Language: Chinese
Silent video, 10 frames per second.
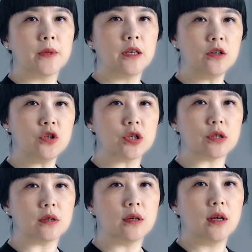因
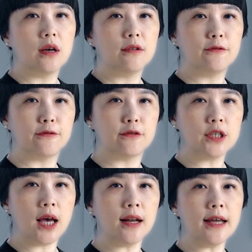此腹
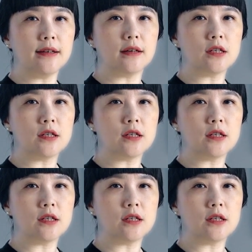腔内的